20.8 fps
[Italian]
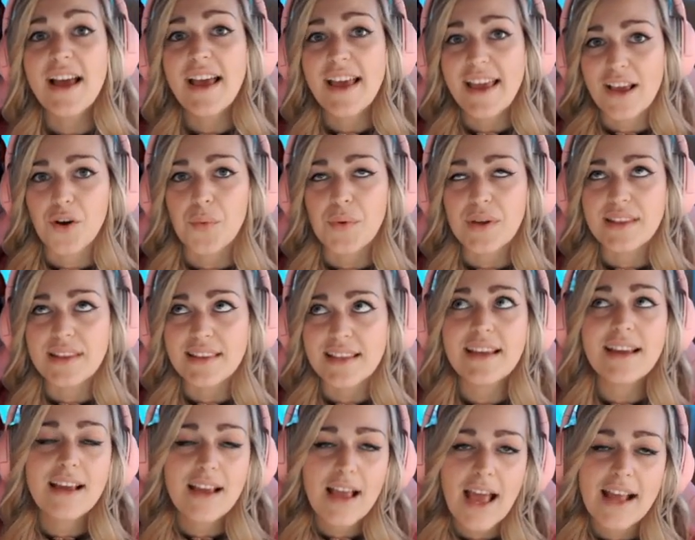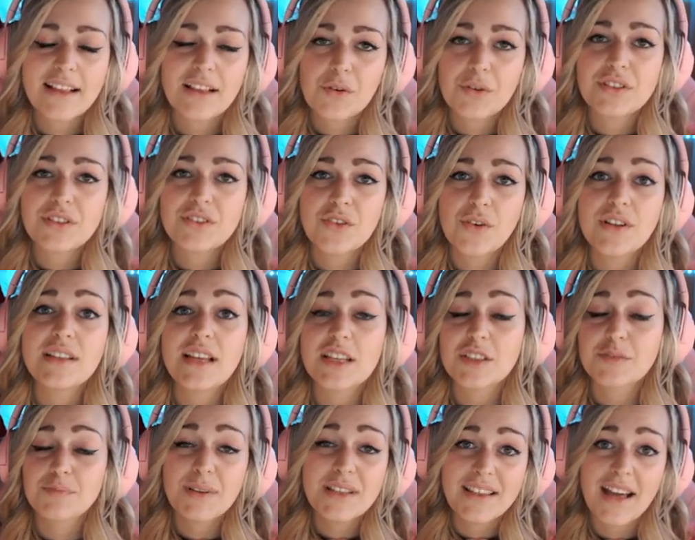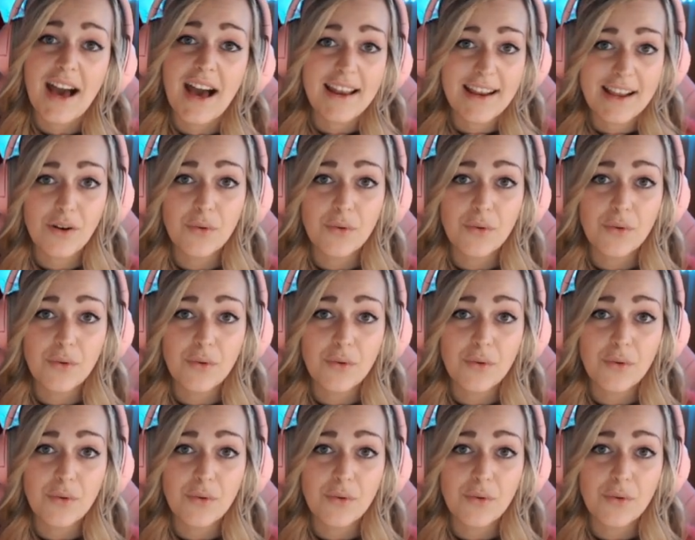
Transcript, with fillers: e quindi è questione di aspettare